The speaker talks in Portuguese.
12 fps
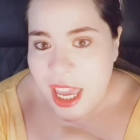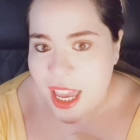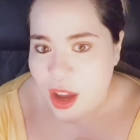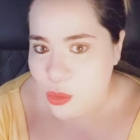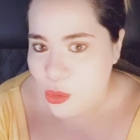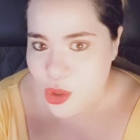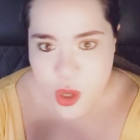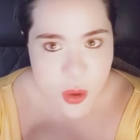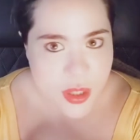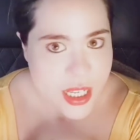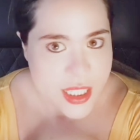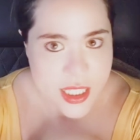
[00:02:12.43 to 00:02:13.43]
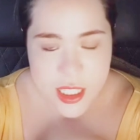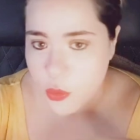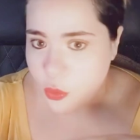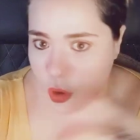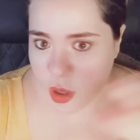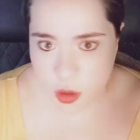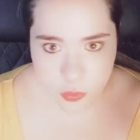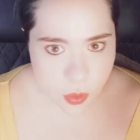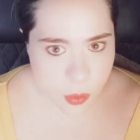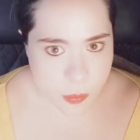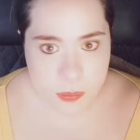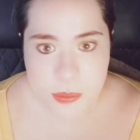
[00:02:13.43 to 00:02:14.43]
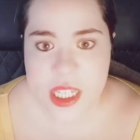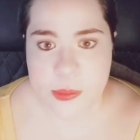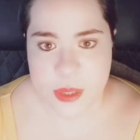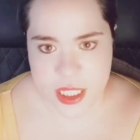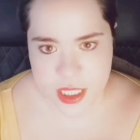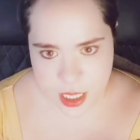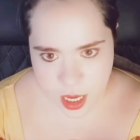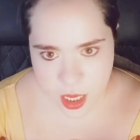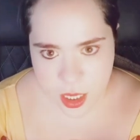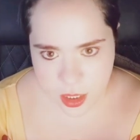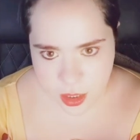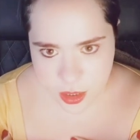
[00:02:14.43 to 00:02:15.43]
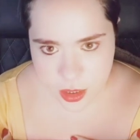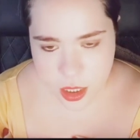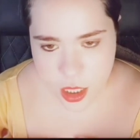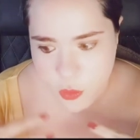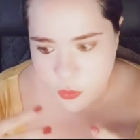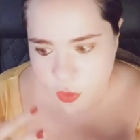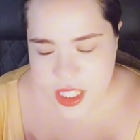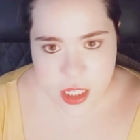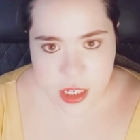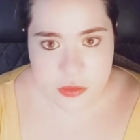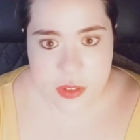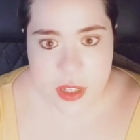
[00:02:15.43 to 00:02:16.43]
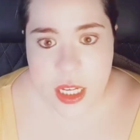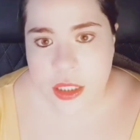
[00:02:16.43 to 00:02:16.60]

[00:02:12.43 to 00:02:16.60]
é, o sol tá assim, eu vou, eu vou me expressar eu vou escrever.